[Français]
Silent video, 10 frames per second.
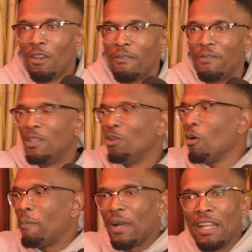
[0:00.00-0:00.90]

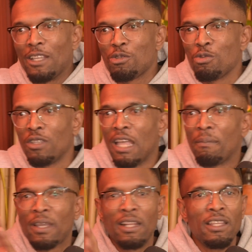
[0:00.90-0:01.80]
filion par la suite
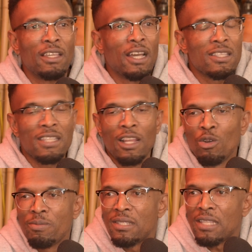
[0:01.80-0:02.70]
d'après les grands
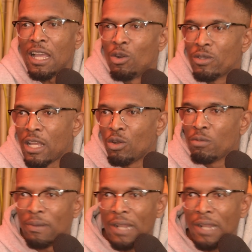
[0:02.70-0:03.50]
salons, petits salons, salons de